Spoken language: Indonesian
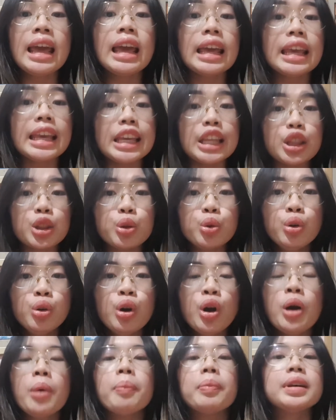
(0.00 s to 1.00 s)
itu
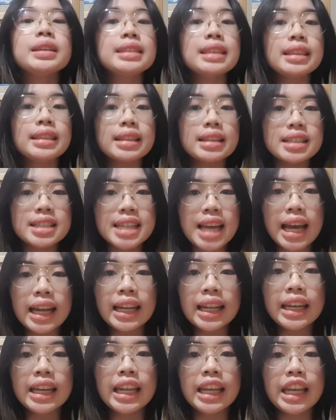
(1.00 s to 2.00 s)
pasti terjadi
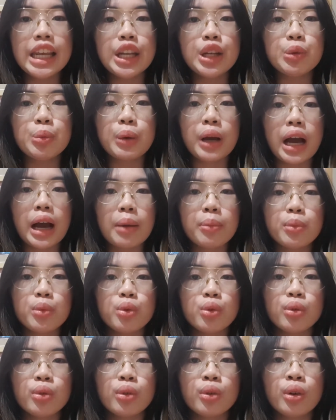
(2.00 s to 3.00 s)
di hidup kamu.
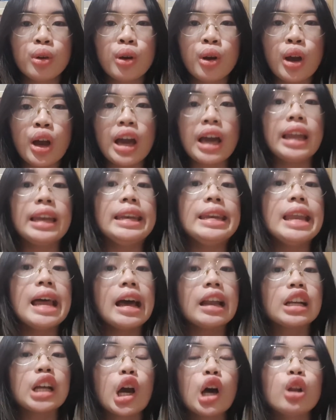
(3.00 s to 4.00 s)

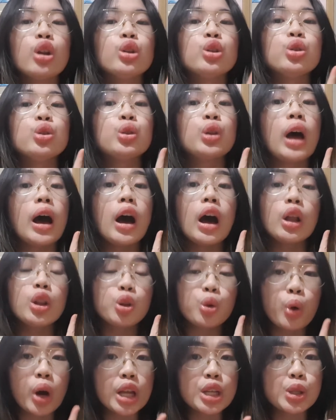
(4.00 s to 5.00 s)
Dan kalau
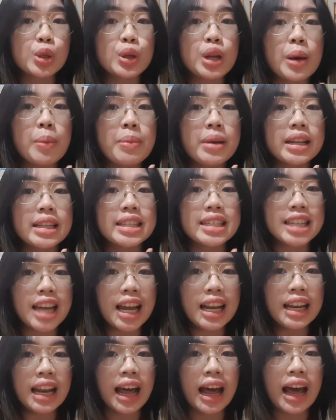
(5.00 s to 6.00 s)
Tuhan sudah
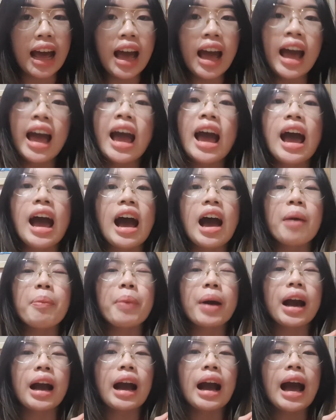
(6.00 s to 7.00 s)
berencana,
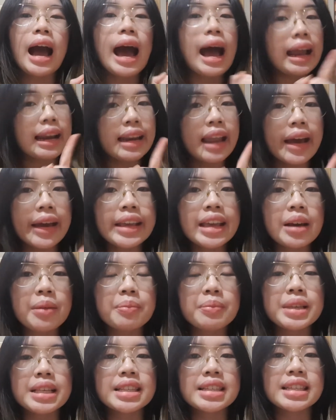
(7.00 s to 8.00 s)
apakah ada yang
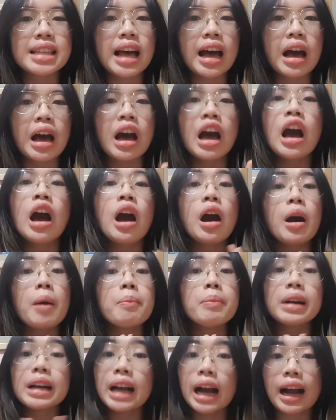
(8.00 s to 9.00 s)
bisa
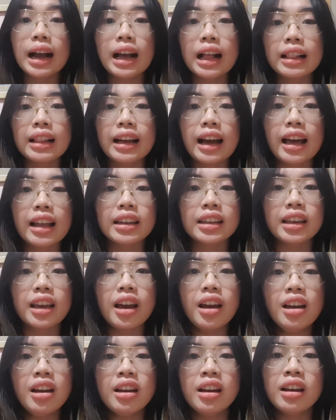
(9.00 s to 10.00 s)
menggagalkannya
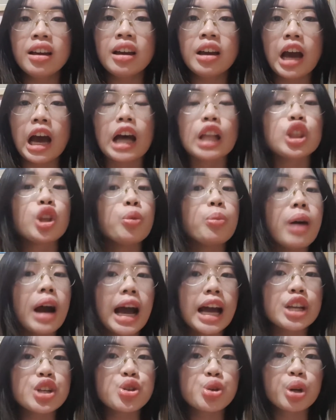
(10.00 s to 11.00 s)
atau
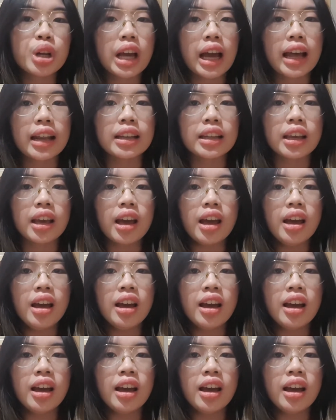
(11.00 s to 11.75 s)
menghancurkannya?